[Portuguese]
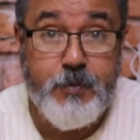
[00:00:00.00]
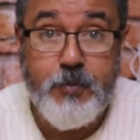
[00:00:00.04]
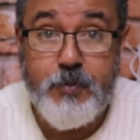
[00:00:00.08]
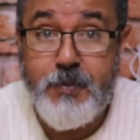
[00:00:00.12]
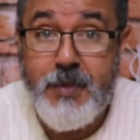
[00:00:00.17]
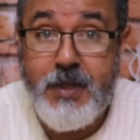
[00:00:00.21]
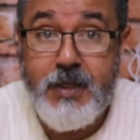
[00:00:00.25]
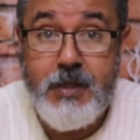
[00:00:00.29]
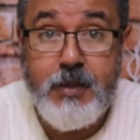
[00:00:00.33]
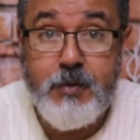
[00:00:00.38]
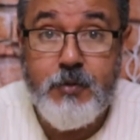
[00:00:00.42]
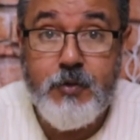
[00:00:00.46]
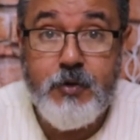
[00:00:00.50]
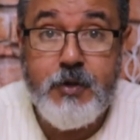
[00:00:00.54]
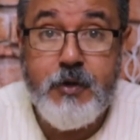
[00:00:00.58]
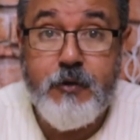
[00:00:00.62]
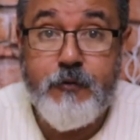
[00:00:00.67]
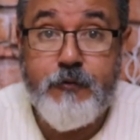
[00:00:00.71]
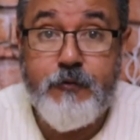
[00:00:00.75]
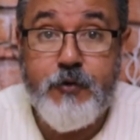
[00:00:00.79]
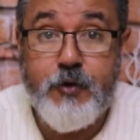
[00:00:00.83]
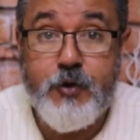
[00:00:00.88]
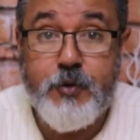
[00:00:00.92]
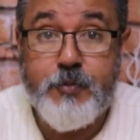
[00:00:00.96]
mínimo que
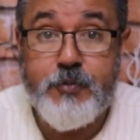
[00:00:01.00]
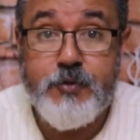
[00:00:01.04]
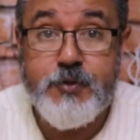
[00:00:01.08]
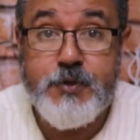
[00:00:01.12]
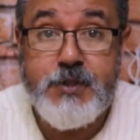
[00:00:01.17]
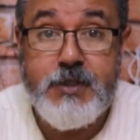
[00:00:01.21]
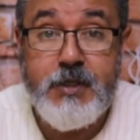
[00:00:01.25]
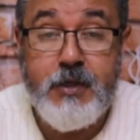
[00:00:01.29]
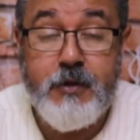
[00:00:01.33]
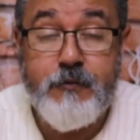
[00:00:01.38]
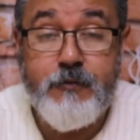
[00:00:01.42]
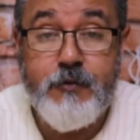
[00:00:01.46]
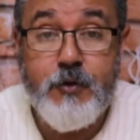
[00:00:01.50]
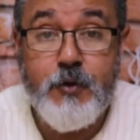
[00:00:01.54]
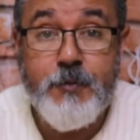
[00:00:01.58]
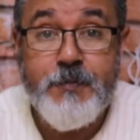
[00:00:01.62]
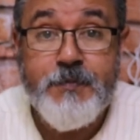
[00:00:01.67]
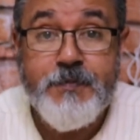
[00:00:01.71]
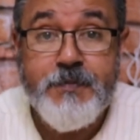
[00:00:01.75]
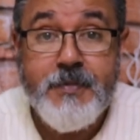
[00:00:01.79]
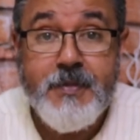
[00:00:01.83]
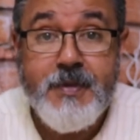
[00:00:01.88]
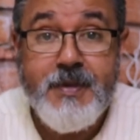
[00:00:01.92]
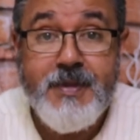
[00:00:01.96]
for possível,
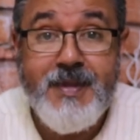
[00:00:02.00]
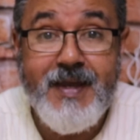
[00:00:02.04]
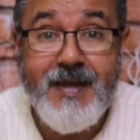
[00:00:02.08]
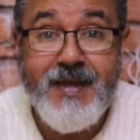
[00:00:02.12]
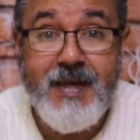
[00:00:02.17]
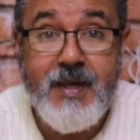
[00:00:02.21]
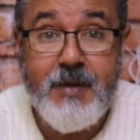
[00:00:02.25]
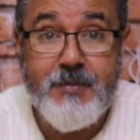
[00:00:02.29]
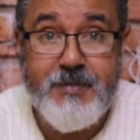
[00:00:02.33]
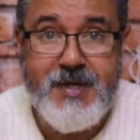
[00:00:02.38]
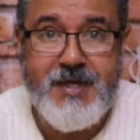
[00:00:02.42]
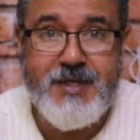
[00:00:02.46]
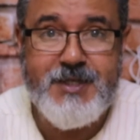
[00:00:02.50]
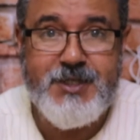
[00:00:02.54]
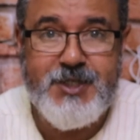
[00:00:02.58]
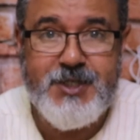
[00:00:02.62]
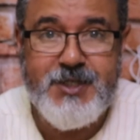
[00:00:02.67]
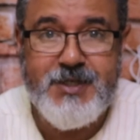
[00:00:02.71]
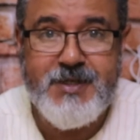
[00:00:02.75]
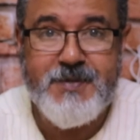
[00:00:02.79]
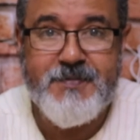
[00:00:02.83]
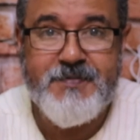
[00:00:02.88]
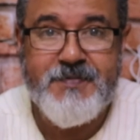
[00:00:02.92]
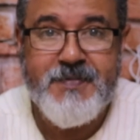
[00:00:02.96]
da
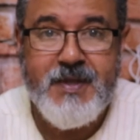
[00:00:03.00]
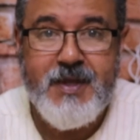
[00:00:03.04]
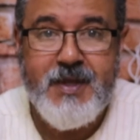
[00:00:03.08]
gramática.